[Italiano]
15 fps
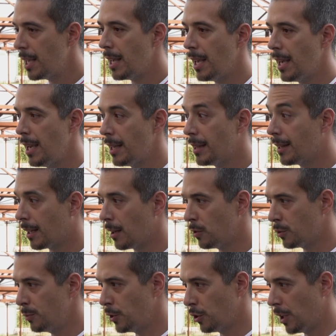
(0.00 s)
e tarallo
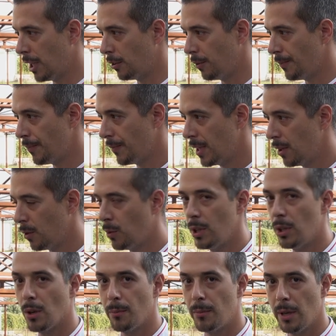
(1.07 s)
sbiciolato,
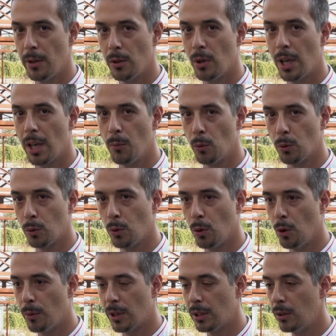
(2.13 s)
quindi un abbinamento anche
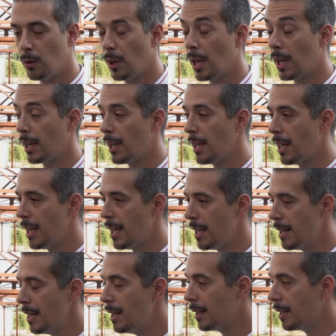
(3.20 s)
molto particolare
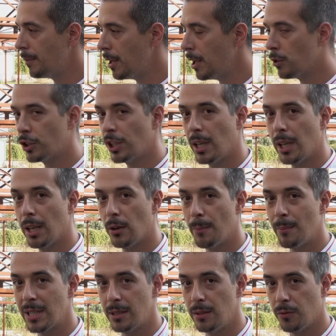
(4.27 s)
e nel ripieno c'è anche una
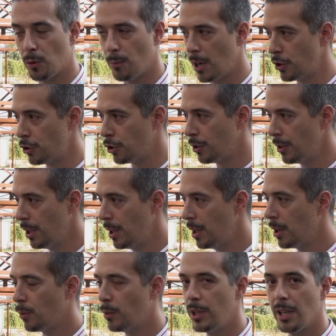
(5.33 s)
base di formaggio,
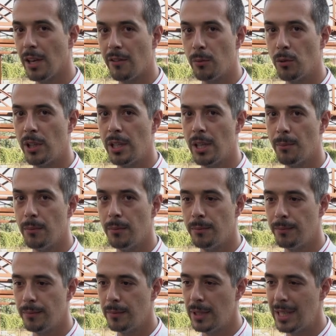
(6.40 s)
quindi avremo degli, mh,
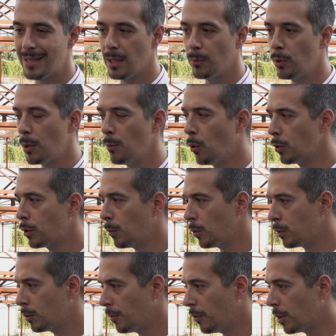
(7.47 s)
mm, dei sapori molto
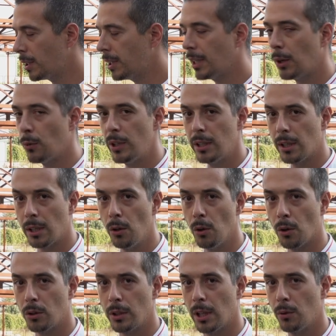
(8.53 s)
molto forti che uniti tra di
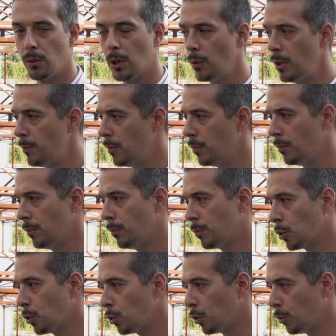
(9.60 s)
loro danno un, un,
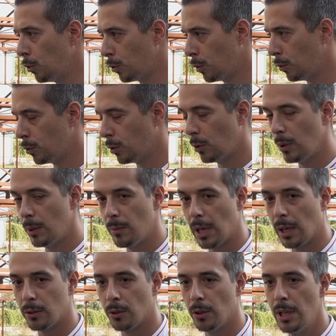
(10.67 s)
prodotto molto molto
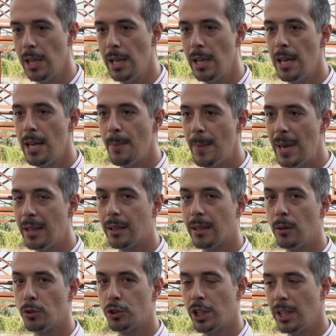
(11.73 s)
equilibrato,
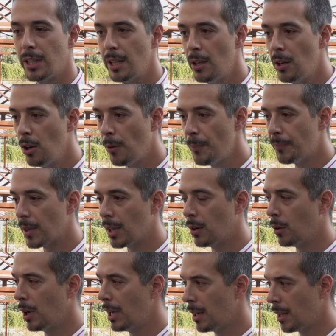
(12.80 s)
mentre lo scialatiello
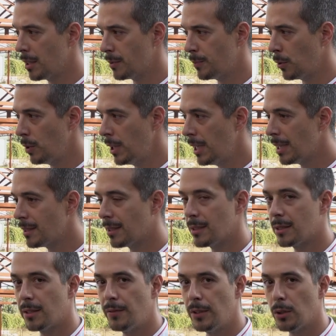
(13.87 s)
o all'alga spirulina sarà
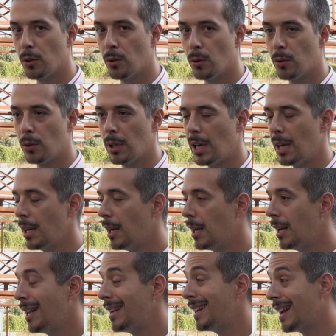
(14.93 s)
servito con
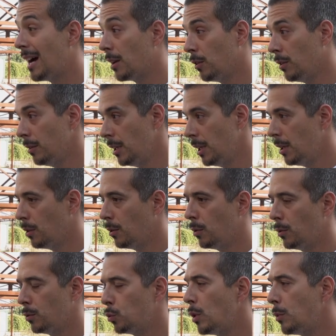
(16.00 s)
all'anerano,
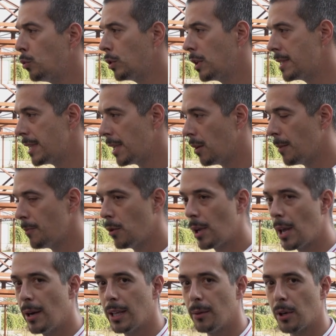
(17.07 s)
un 2.0 l'abbiamo
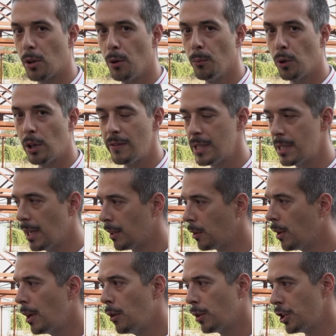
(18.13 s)
chiamata perché è un po' rivisitata,
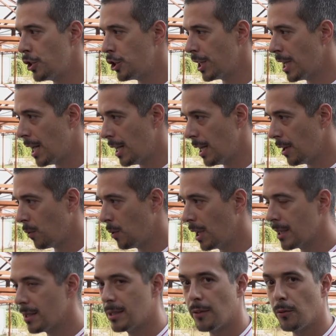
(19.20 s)
non è l'originale quella
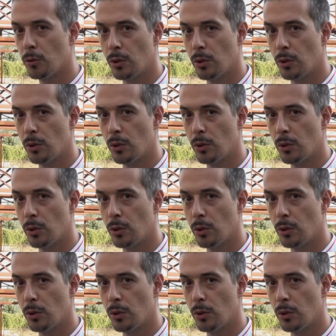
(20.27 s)
che servono